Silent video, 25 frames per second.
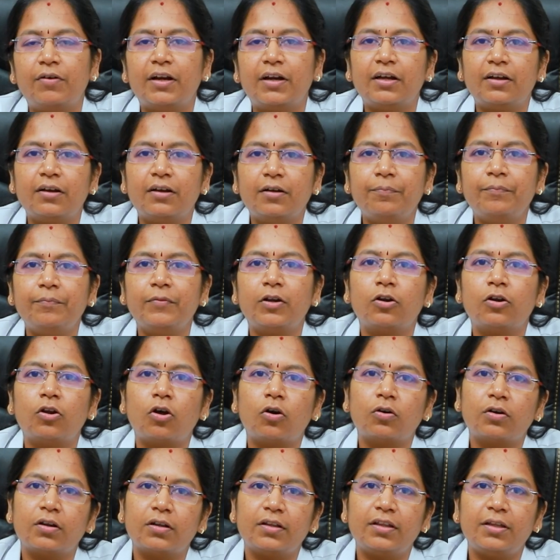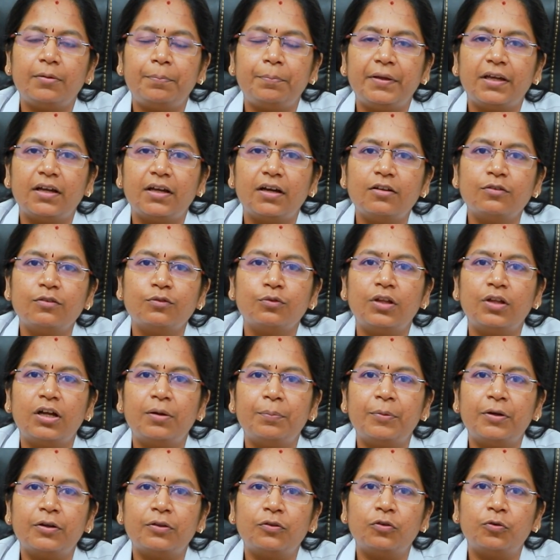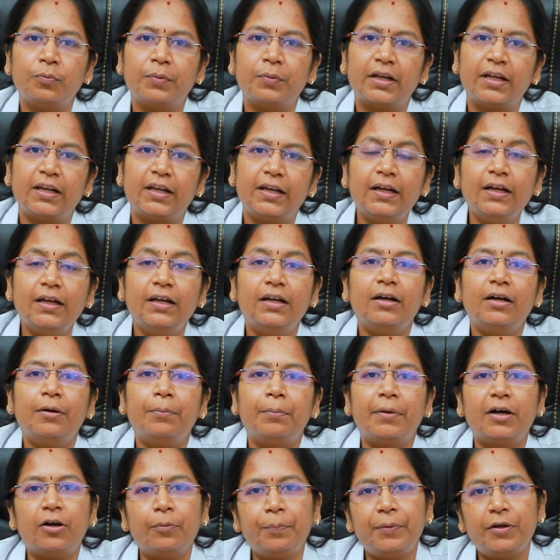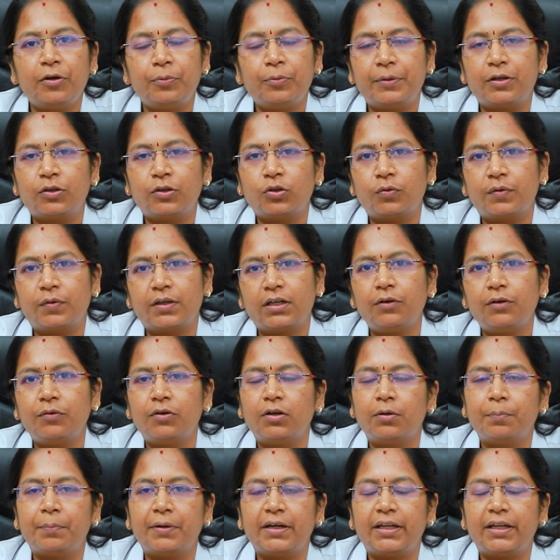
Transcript: வணக்கம் நான் டாக்டர் தீபிகா சுதா மருத்துவமனையில் மகப்பேறு மருத்துவராக ஒர்க்